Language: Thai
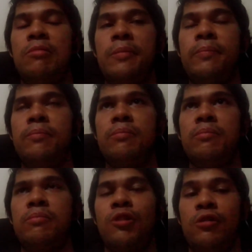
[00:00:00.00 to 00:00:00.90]
แบบ
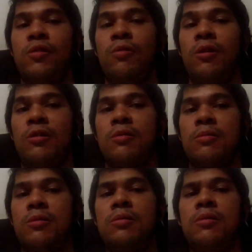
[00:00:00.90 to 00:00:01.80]
เจาะจงหรอก
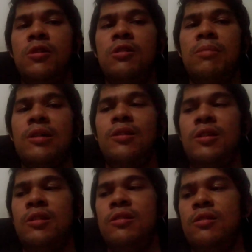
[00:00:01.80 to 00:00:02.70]
เนาะบาง
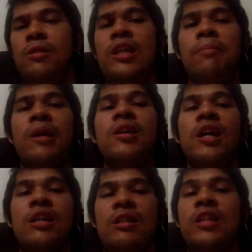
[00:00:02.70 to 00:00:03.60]
ทีเลื่อนไปเรื่อ
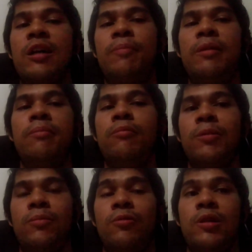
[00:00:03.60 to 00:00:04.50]
ยเอออยากพิมพ์หมว
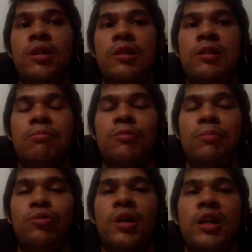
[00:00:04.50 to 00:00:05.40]
ดหมู่อะไรหมวด
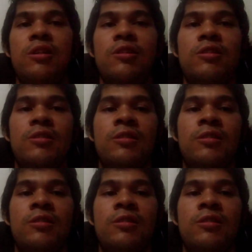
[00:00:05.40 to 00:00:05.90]
หมู่อะไรก็